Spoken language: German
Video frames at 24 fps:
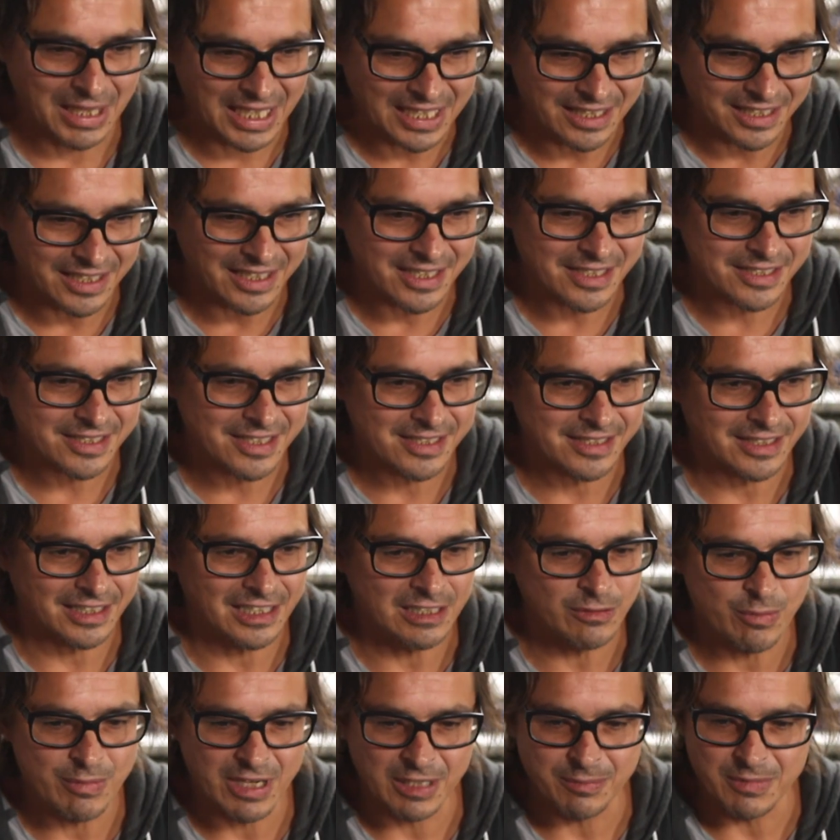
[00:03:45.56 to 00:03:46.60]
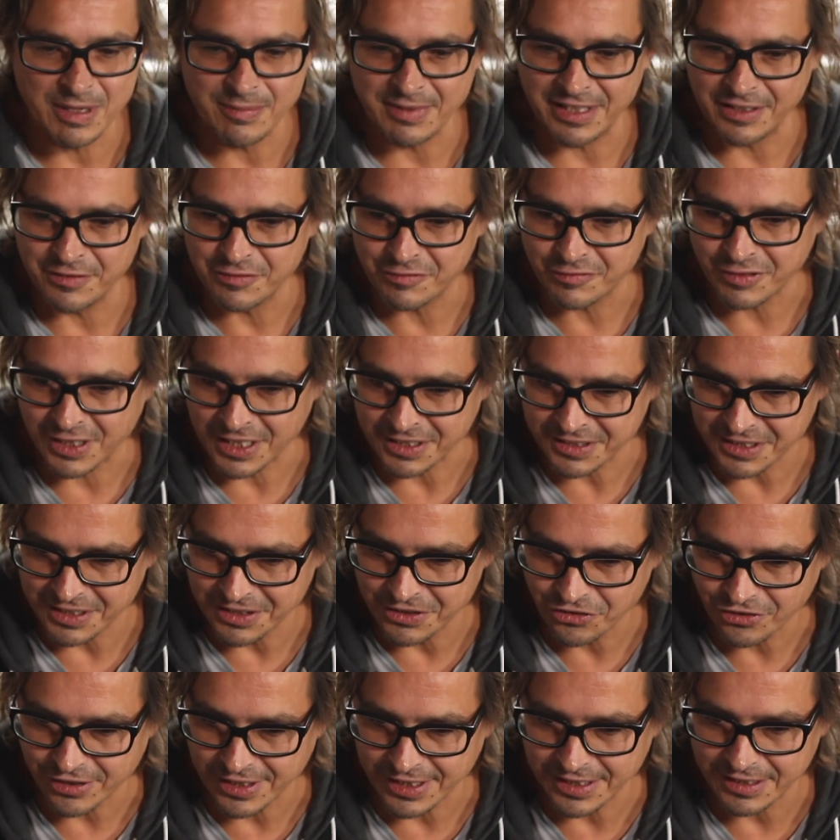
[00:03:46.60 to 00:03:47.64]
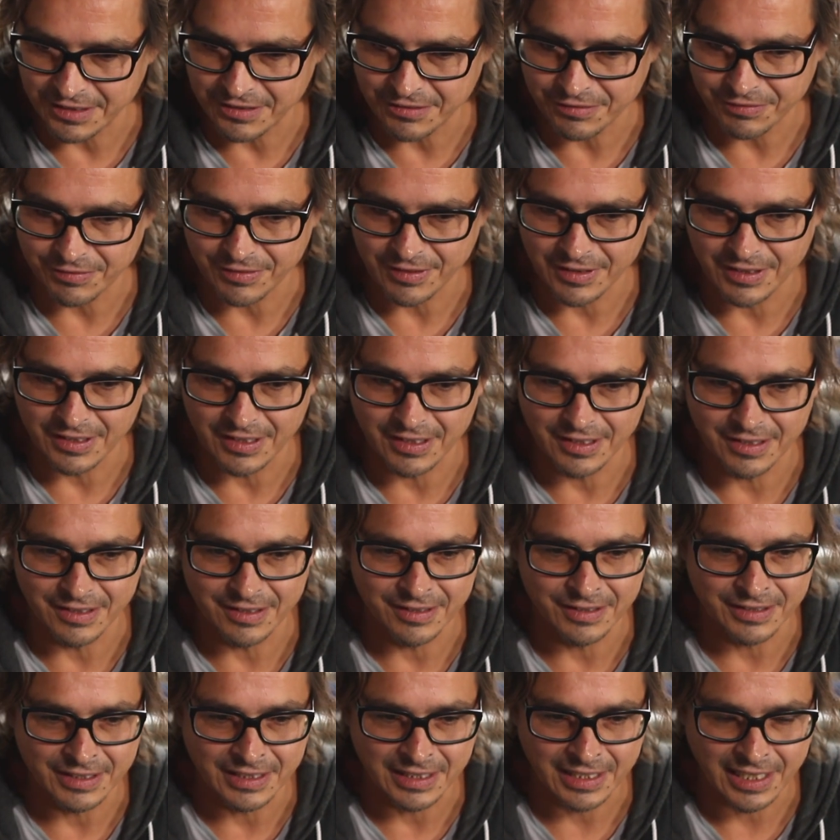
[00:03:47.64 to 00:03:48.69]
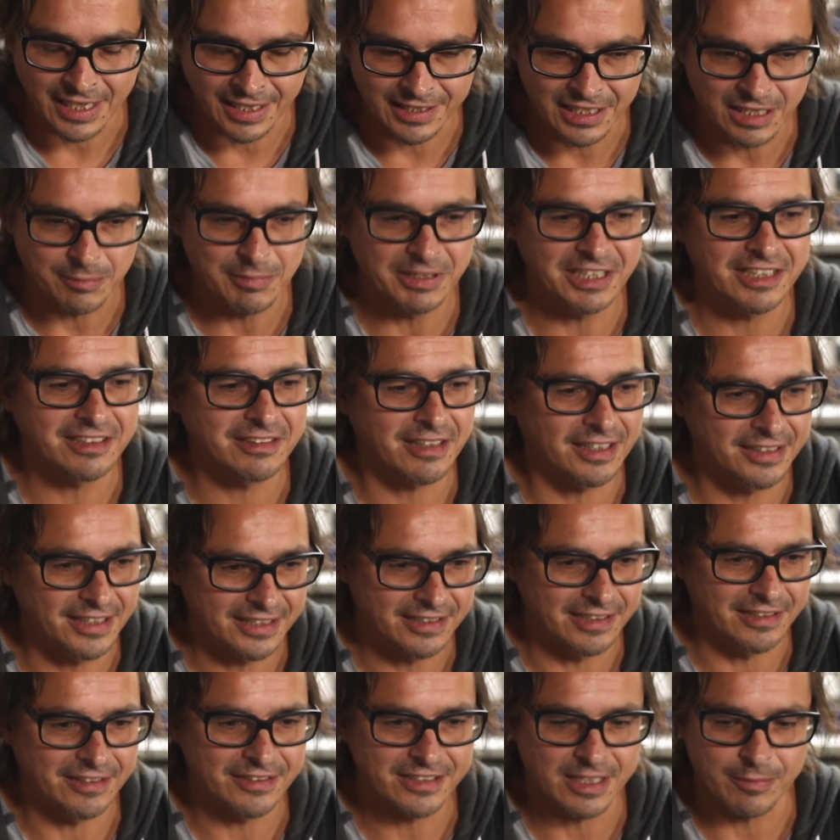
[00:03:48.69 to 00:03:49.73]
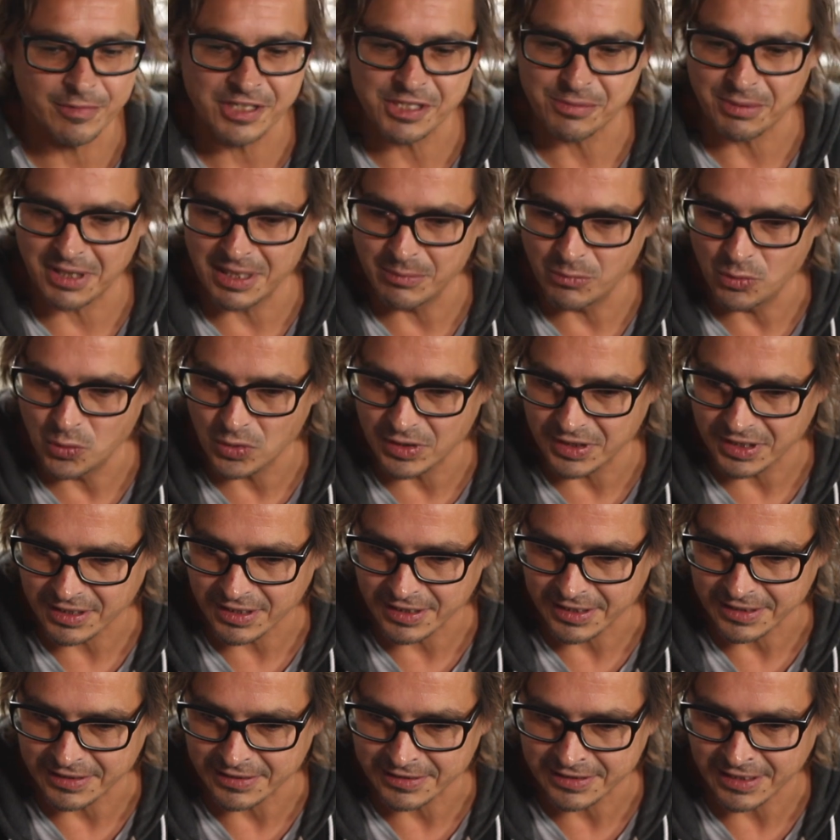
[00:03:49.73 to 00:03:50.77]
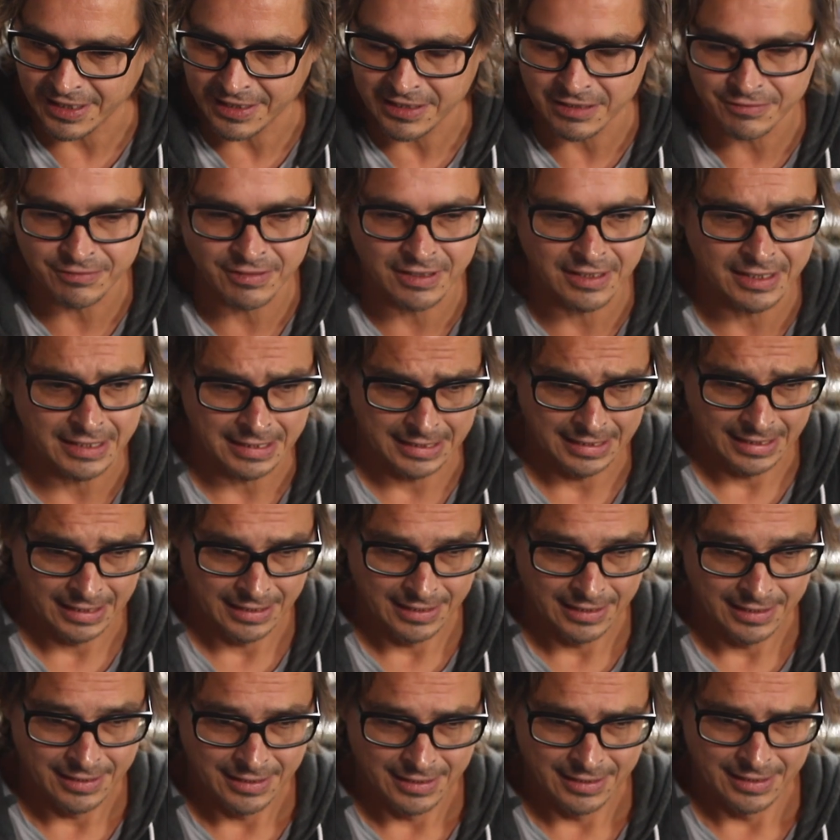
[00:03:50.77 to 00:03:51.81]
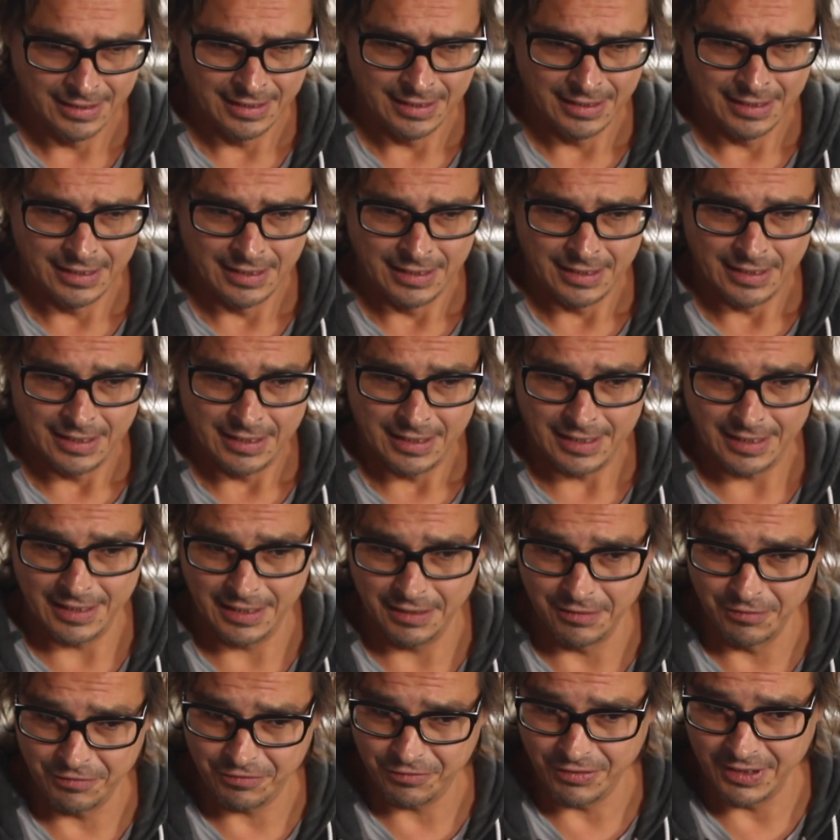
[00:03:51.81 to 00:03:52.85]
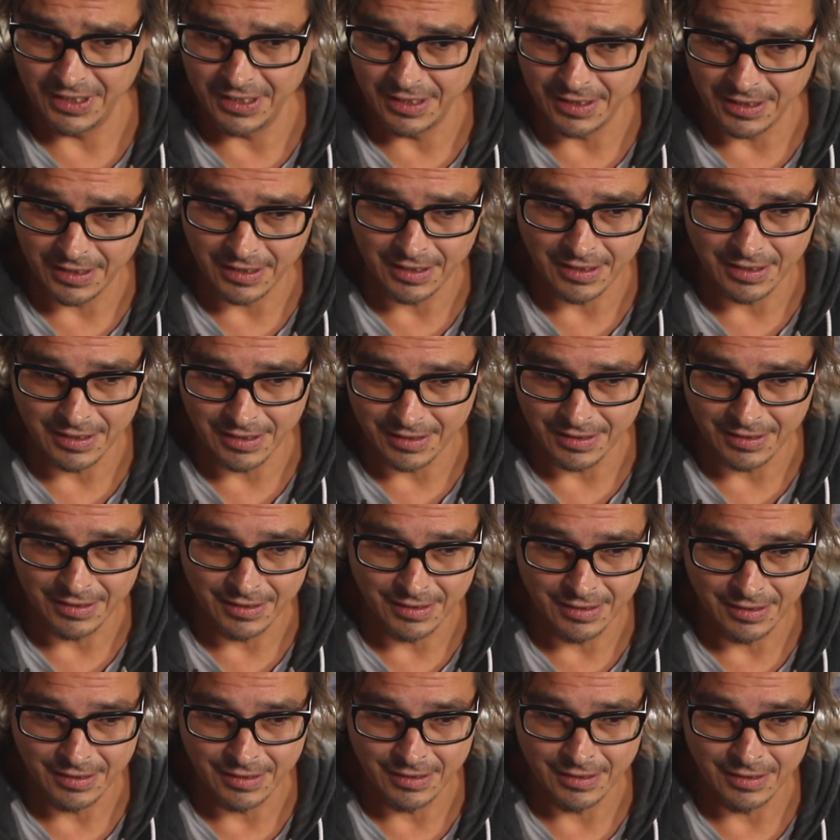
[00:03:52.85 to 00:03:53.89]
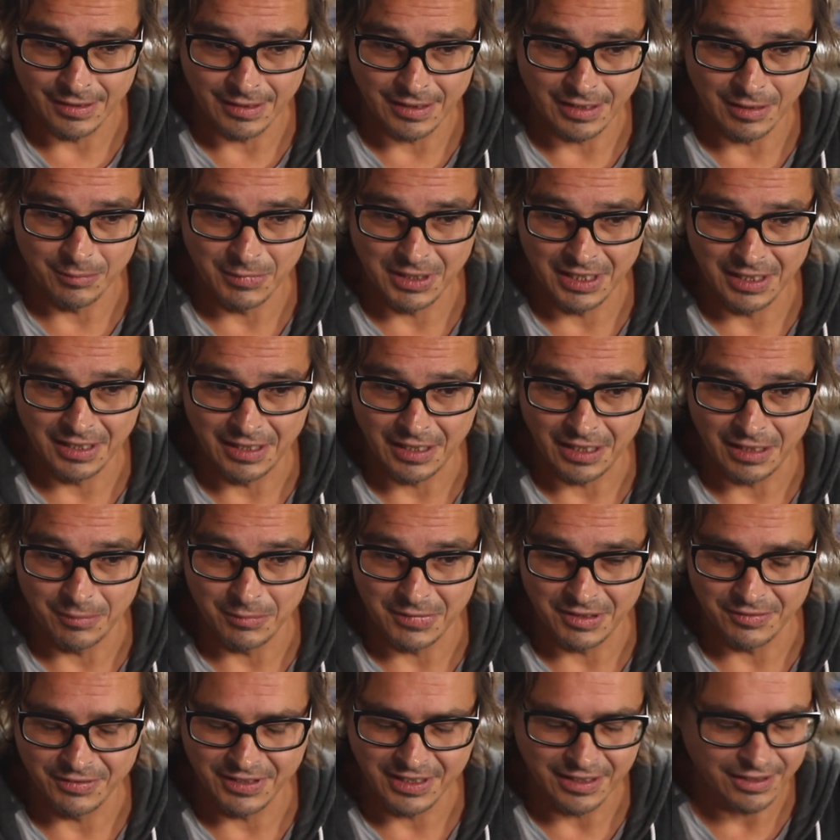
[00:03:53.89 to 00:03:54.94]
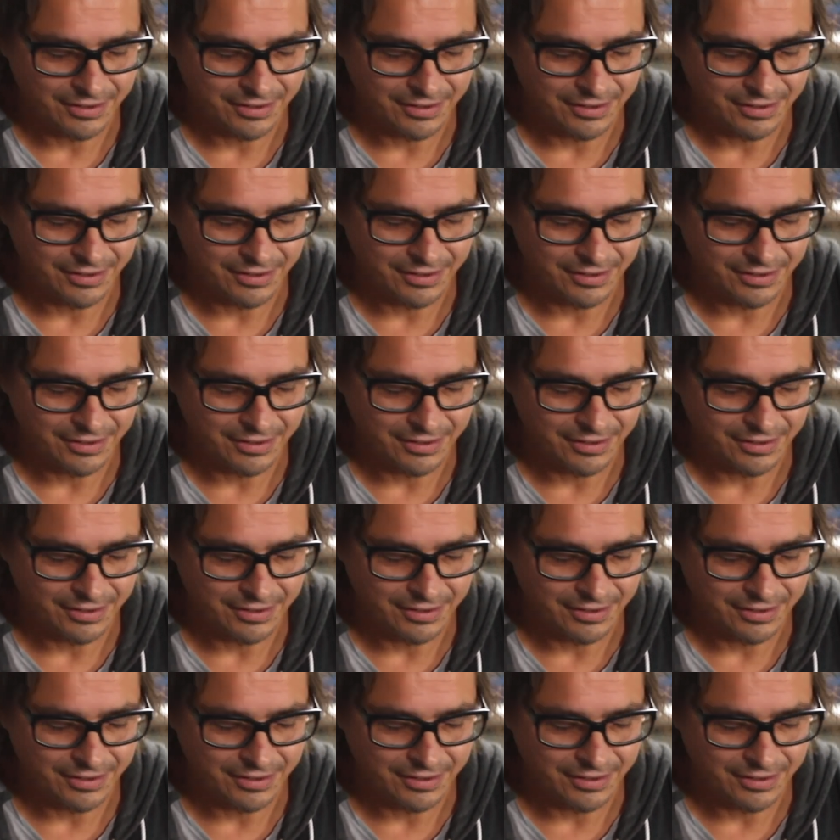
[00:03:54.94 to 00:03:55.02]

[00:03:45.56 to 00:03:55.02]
Mein erstes Album hat mir mein Vater geschenkt, war, kann ich mich nicht daran erinnern. Es gibt zwei Möglichkeiten. Das eine war entweder äh, Amalgam, äh, wie